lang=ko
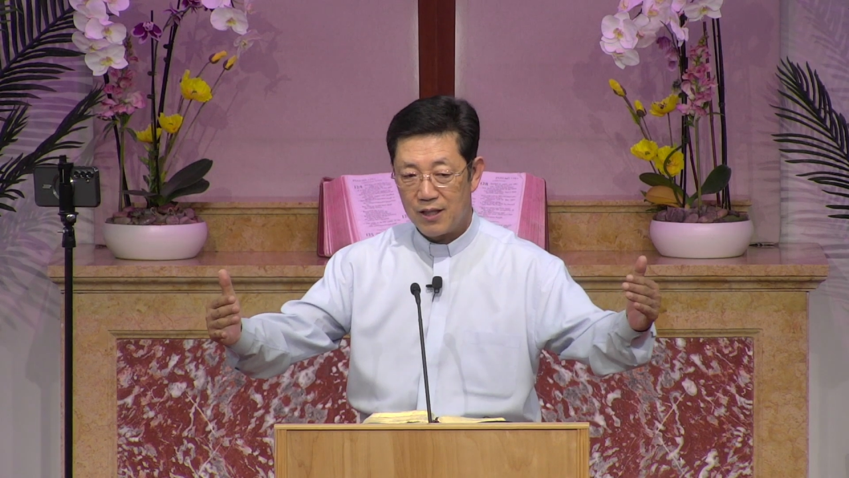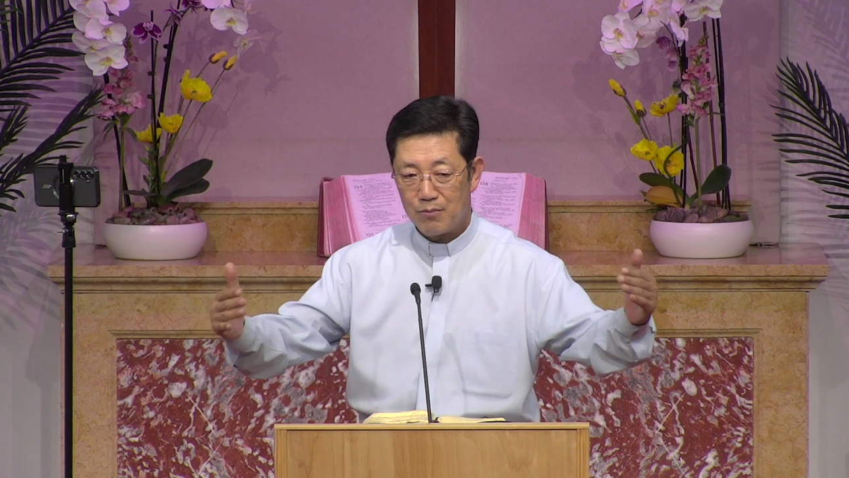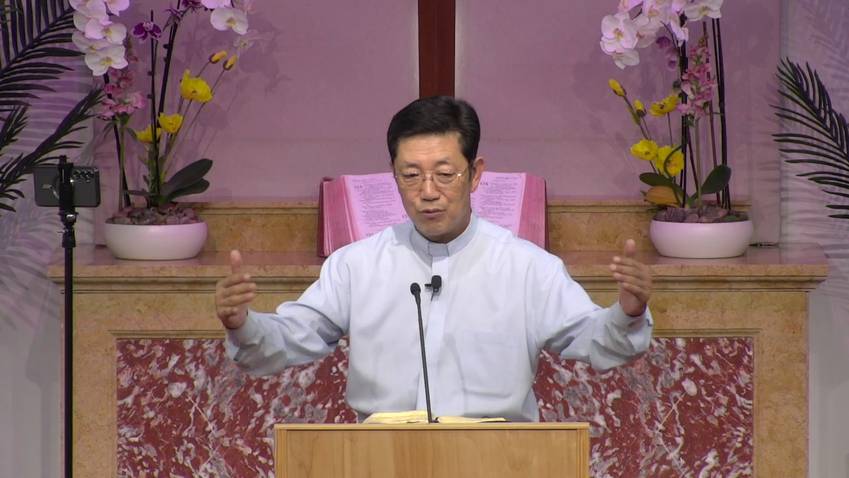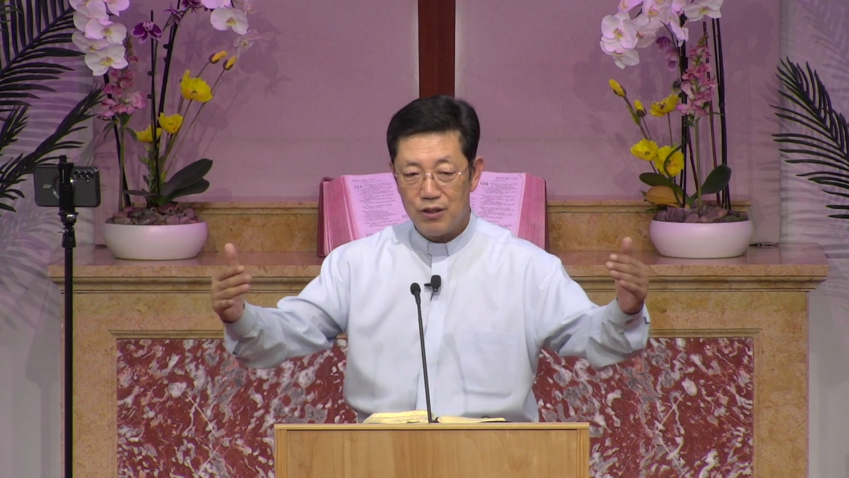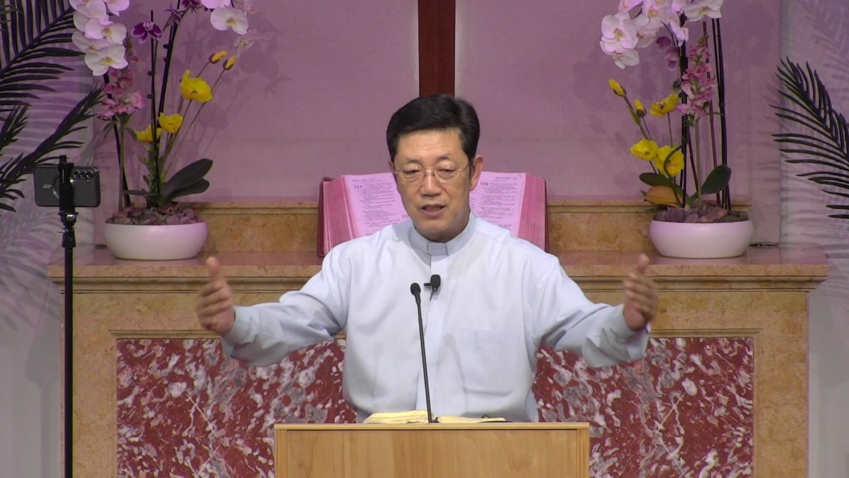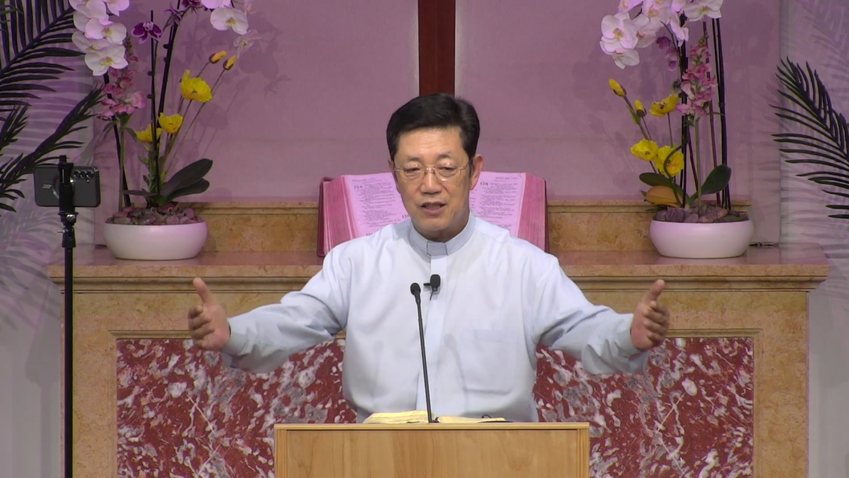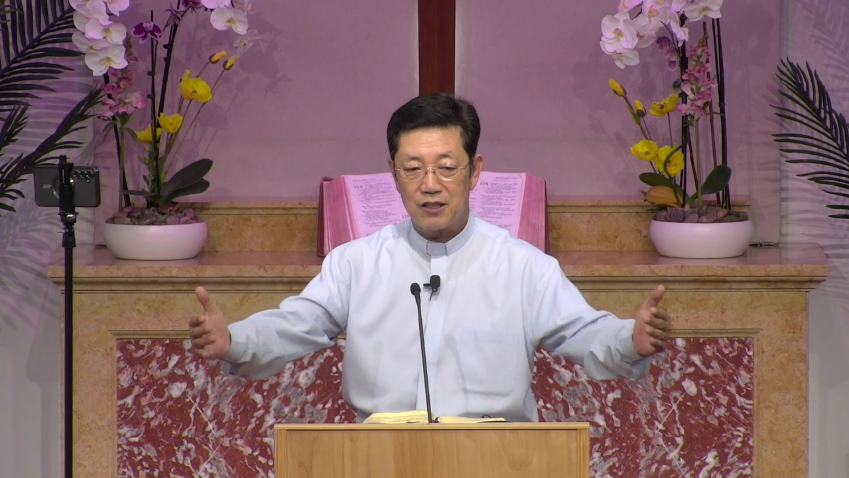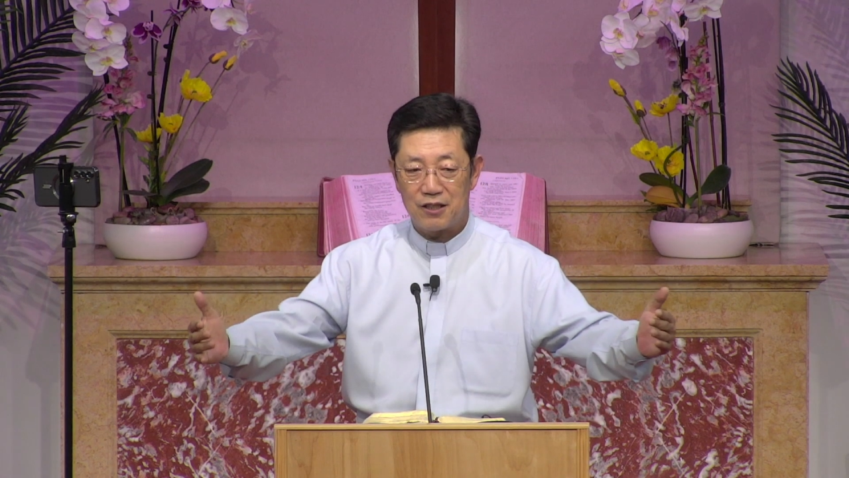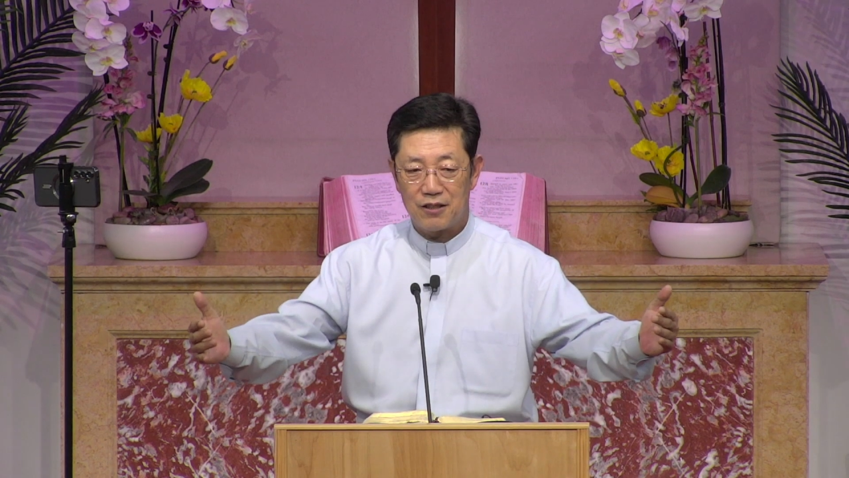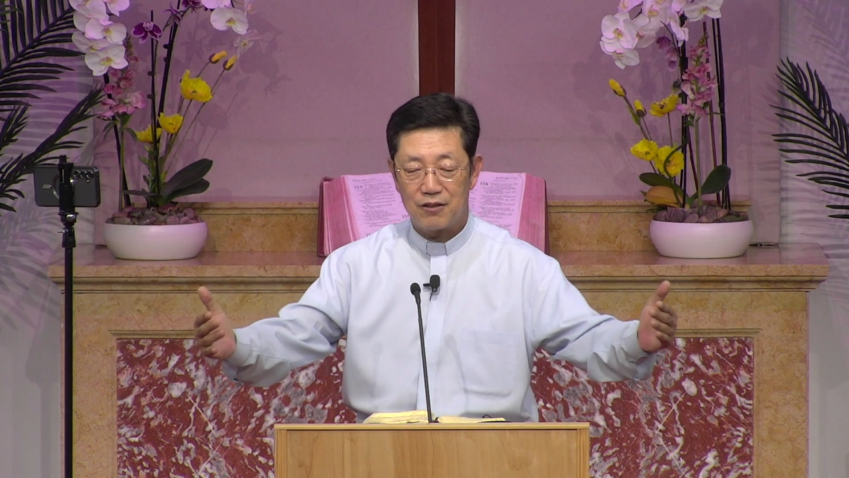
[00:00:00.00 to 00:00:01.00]

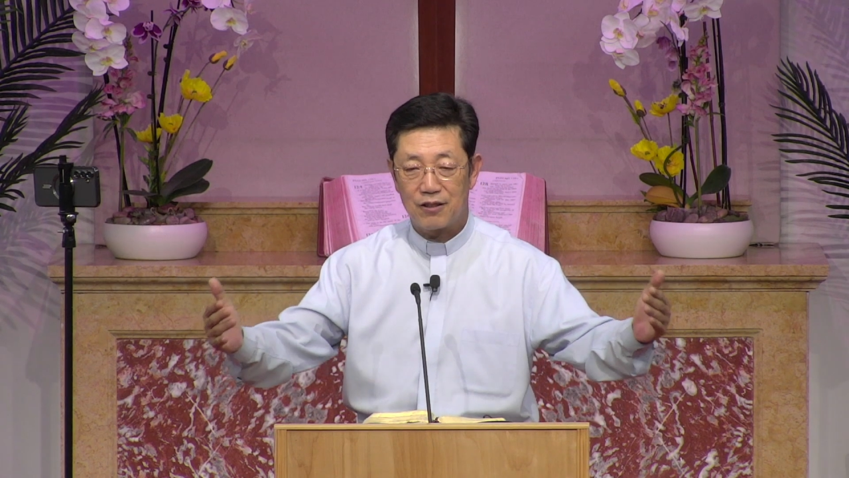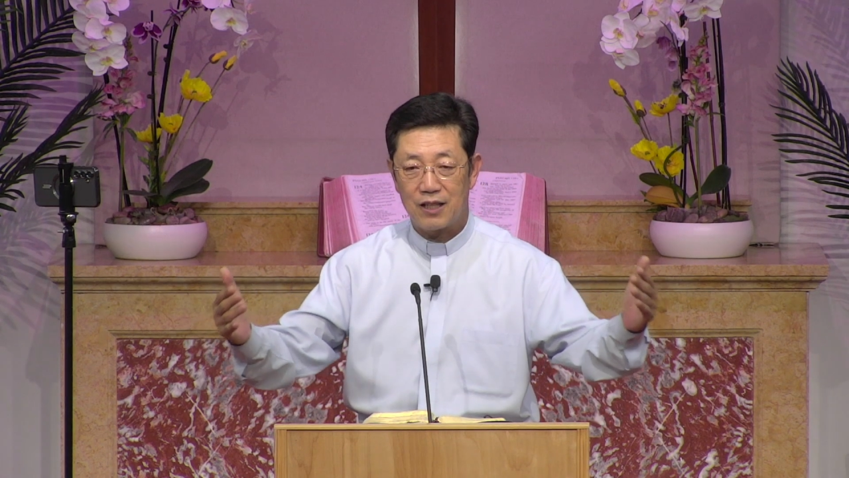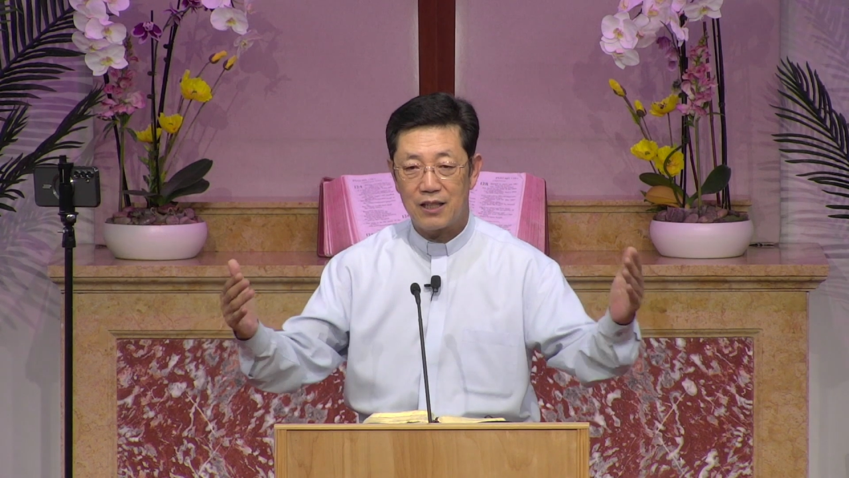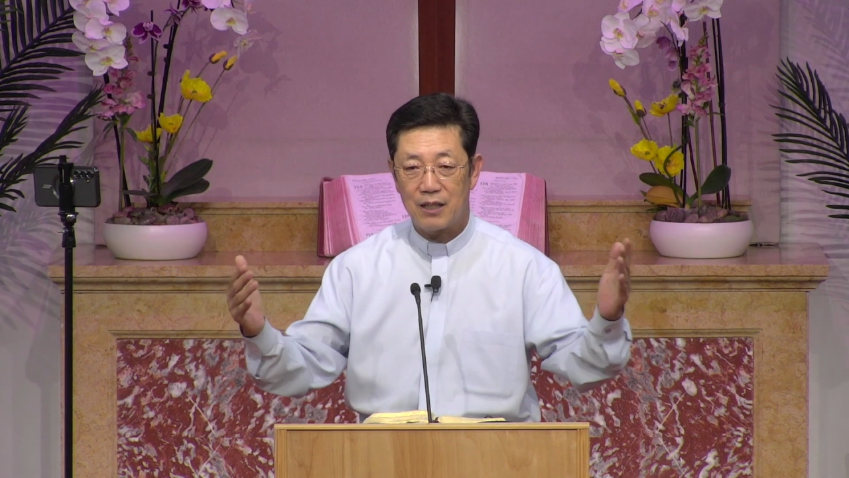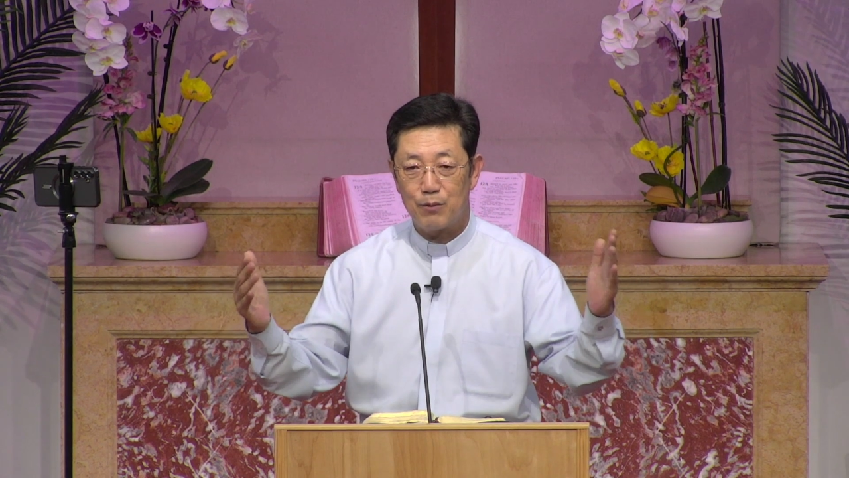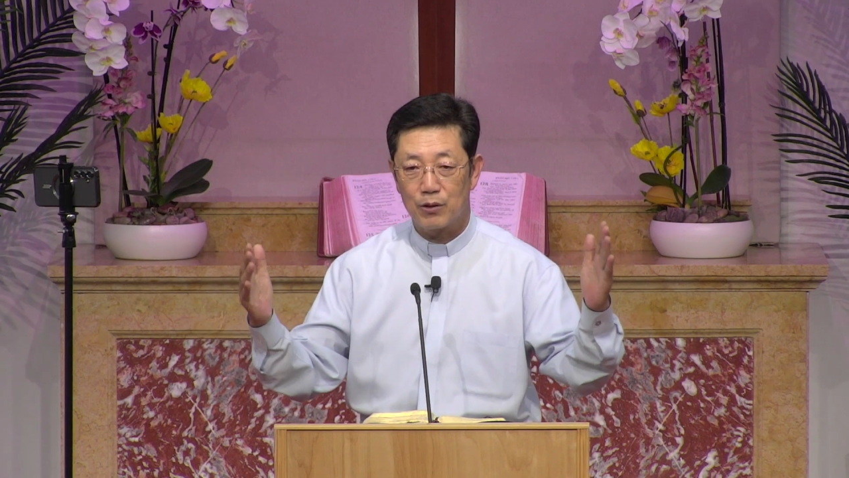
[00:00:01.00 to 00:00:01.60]
물리치시는 그런 하나님의